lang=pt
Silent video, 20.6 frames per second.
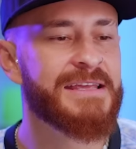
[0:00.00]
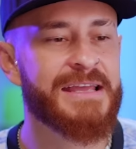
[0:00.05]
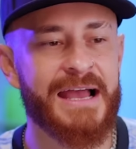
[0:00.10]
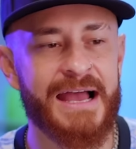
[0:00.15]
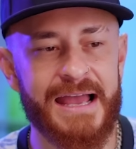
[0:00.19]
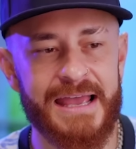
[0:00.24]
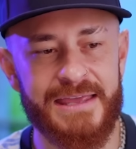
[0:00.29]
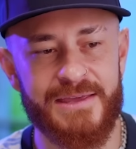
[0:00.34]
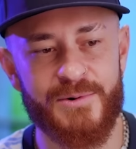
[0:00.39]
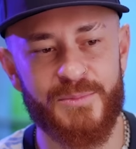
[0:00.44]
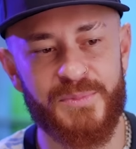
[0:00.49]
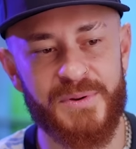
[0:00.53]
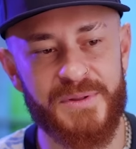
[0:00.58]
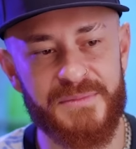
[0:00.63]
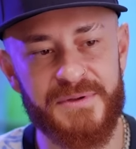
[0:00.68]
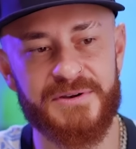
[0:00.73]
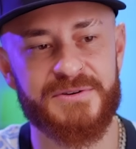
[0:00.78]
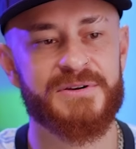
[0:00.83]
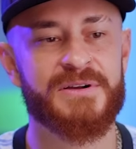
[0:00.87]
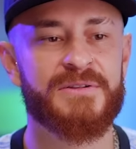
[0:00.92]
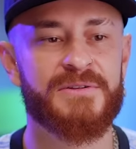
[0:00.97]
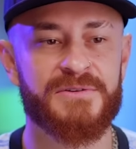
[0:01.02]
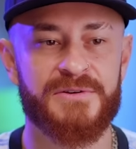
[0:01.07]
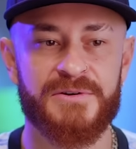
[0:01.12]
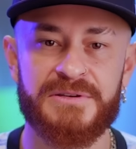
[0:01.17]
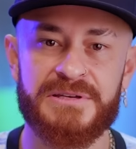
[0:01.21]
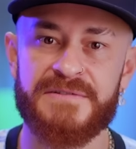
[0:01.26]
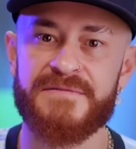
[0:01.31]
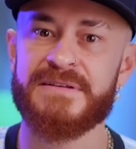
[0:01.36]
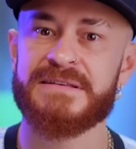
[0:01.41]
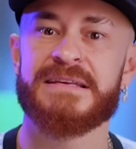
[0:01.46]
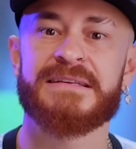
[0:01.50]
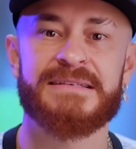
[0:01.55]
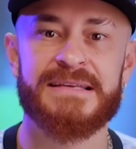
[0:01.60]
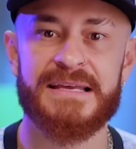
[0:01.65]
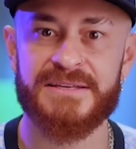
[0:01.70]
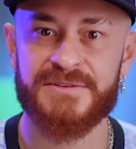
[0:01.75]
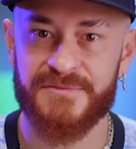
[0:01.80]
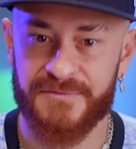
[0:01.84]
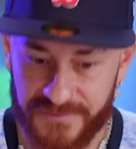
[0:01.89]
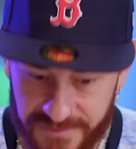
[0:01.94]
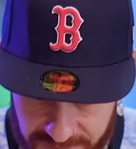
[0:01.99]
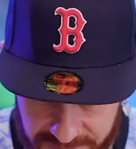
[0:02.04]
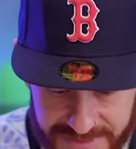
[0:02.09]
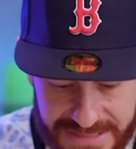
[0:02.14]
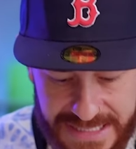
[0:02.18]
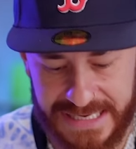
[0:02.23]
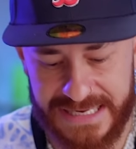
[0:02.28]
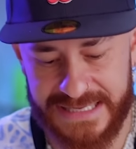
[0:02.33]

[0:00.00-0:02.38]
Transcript: E aí o primeiro jogador que eu tive esse acesso foi o da